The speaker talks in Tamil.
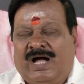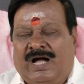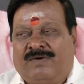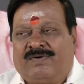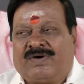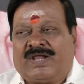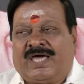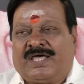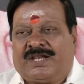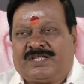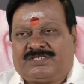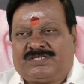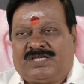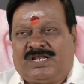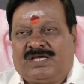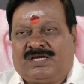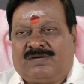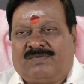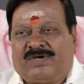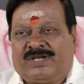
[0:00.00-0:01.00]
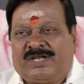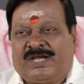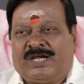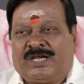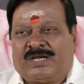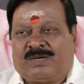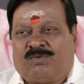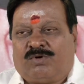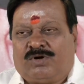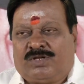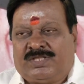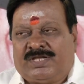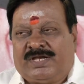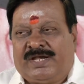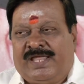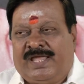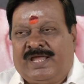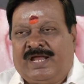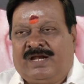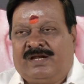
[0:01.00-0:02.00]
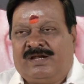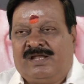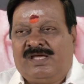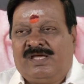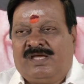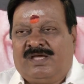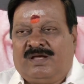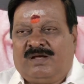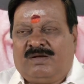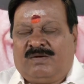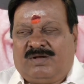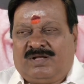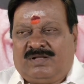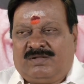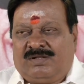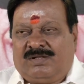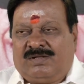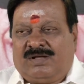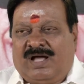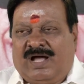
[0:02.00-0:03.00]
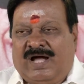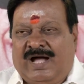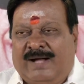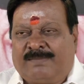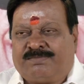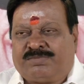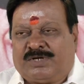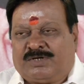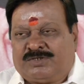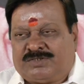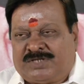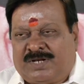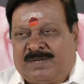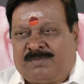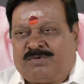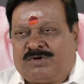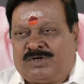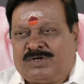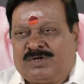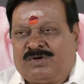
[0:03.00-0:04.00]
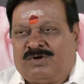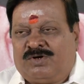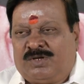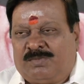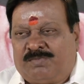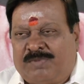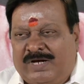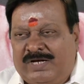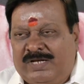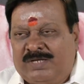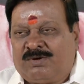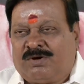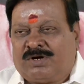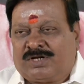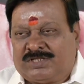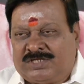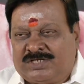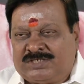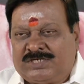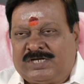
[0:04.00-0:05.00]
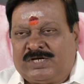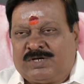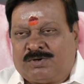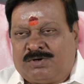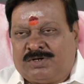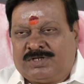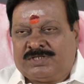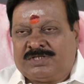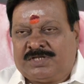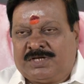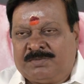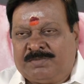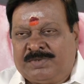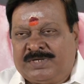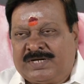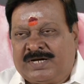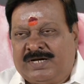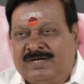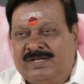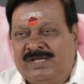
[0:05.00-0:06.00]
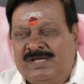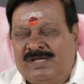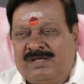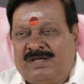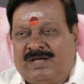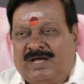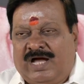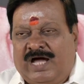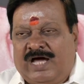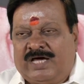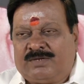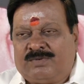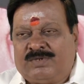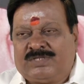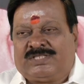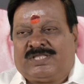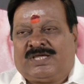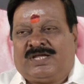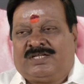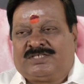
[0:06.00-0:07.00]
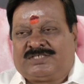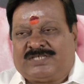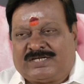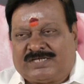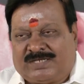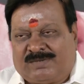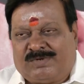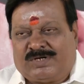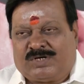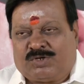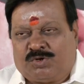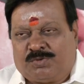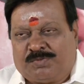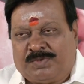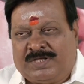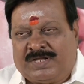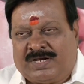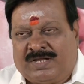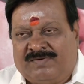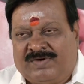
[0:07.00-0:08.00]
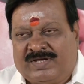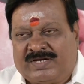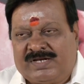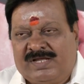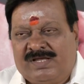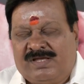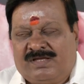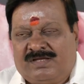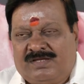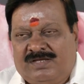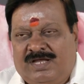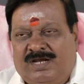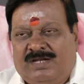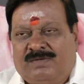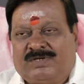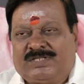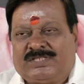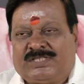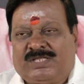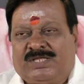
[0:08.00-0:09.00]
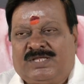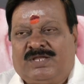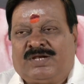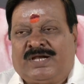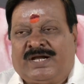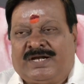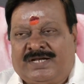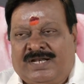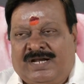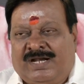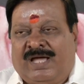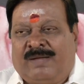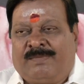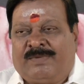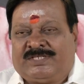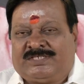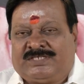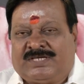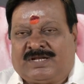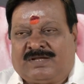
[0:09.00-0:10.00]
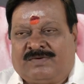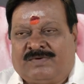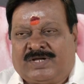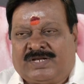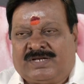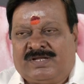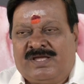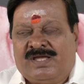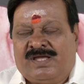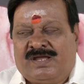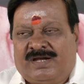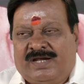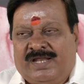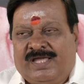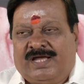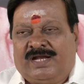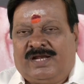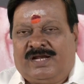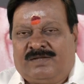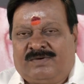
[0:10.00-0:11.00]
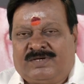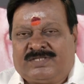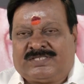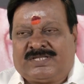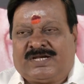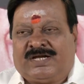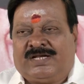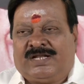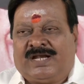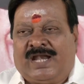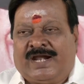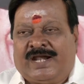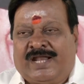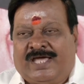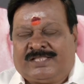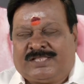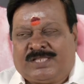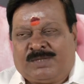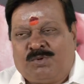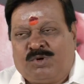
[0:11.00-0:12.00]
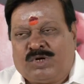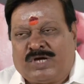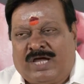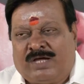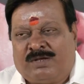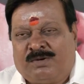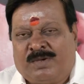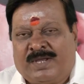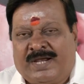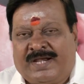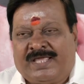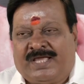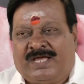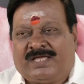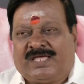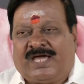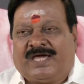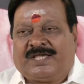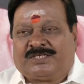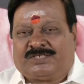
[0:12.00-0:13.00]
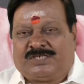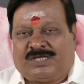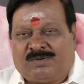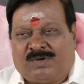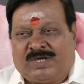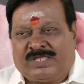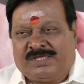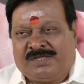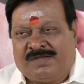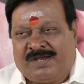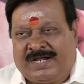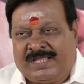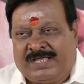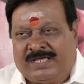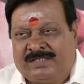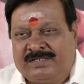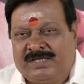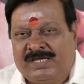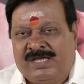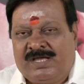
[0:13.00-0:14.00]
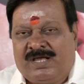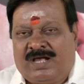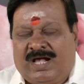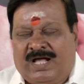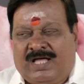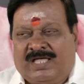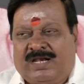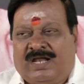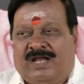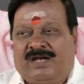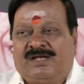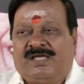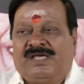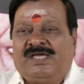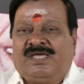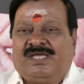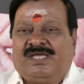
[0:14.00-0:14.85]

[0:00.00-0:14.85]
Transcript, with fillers: அவர் அரசியலுக்கு வருகின்ற பொழுது நீங்கள் ஆப்டவுசரை போட்டுக்கொண்டு பள்ளிக்கூடத்துக்கு சென்று கொண்டிருப்பீர்கள் அறுபத்தேழு சட்டமன்ற உறுப்பினர் அவர் எழுபத்தி ரெண்டில் அமைச்சர் அவர் நீங்கள் எழுபத்தி ரெண்டில் அதிமுகவிலும் கிடையாது அரசியல்வாதியும் கிடையாது அதனால்